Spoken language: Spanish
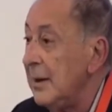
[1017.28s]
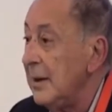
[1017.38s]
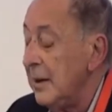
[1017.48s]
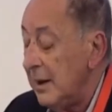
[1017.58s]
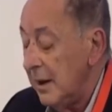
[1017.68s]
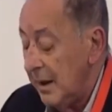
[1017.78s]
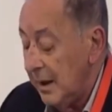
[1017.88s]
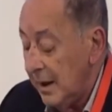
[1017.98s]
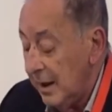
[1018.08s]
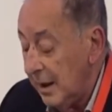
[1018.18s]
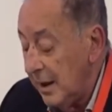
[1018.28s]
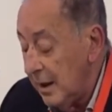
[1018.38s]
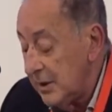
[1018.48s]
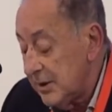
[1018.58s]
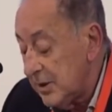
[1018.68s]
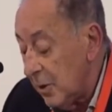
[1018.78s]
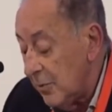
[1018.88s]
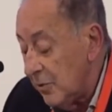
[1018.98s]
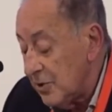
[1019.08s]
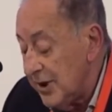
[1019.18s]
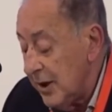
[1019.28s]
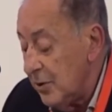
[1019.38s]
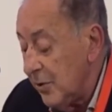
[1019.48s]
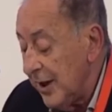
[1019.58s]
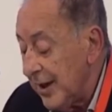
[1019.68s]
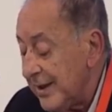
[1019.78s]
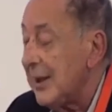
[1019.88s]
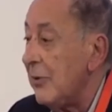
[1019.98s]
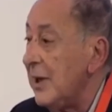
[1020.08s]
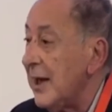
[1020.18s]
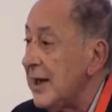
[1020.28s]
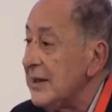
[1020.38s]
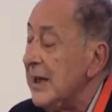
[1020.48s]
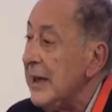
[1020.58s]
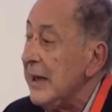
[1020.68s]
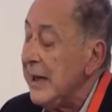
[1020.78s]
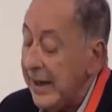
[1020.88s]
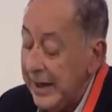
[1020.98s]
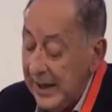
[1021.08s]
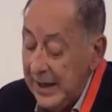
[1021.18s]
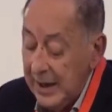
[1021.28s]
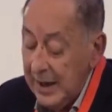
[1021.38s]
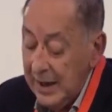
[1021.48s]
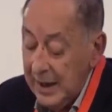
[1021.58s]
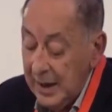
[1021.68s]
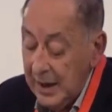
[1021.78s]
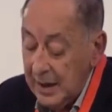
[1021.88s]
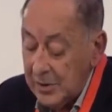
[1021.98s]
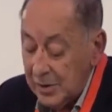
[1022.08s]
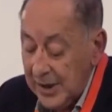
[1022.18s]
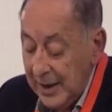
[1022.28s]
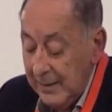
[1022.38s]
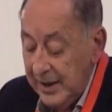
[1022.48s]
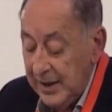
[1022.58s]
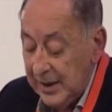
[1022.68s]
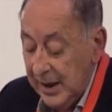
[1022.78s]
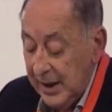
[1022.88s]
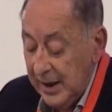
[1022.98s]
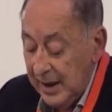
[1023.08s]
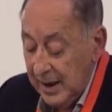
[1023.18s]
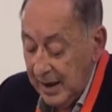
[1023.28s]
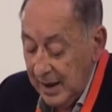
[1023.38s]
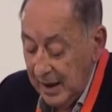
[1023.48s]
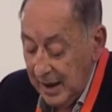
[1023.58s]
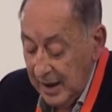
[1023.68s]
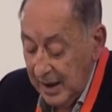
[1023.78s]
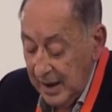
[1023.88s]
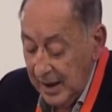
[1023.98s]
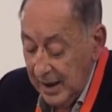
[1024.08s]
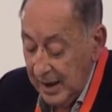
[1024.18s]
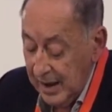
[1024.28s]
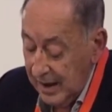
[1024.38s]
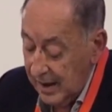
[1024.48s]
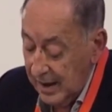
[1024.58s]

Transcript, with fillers: eh, como signo de que el estado de la casa era eh, totalmente eh,